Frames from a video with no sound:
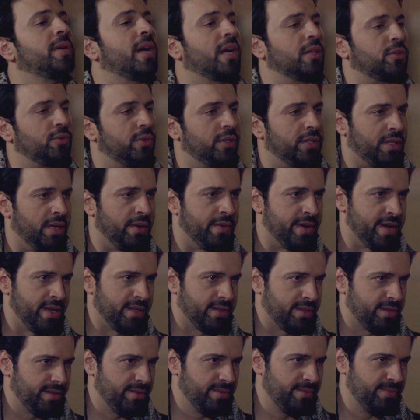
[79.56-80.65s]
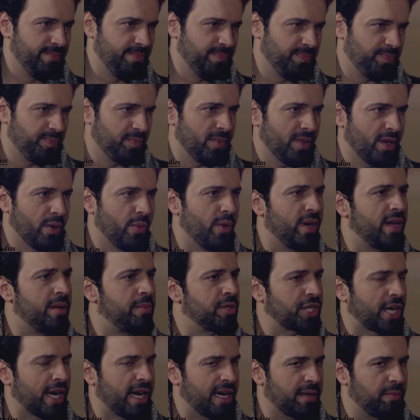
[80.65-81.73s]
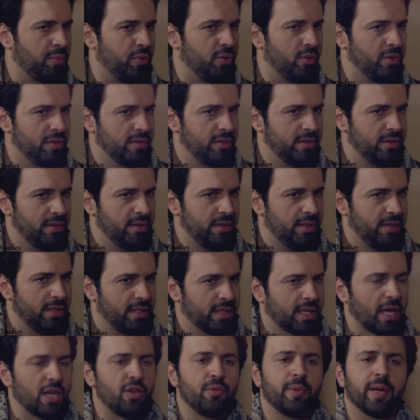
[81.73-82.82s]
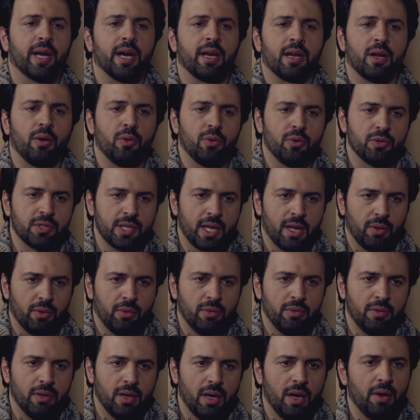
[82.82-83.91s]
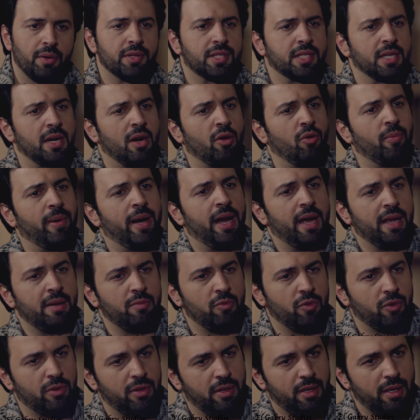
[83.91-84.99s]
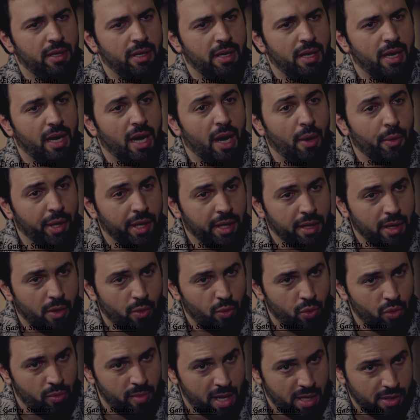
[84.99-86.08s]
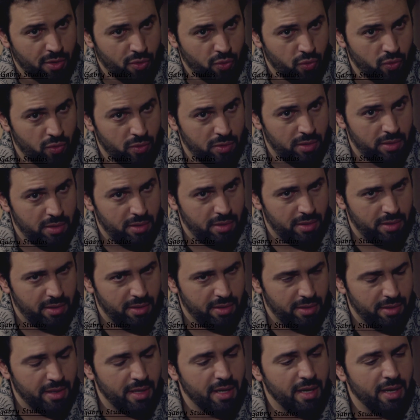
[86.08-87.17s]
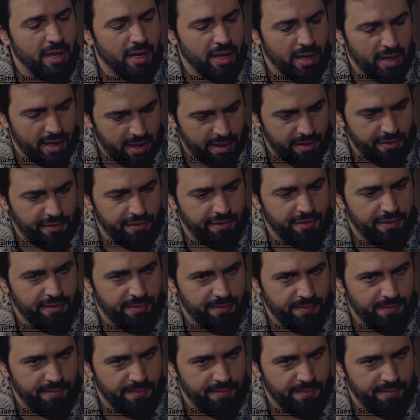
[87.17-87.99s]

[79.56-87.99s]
بياخدوا اتهاوات واللي مش عاجبه كانوا بيغرقوا له زرعه او يسرقوا بهايمه او يحرقوا له محصول عارف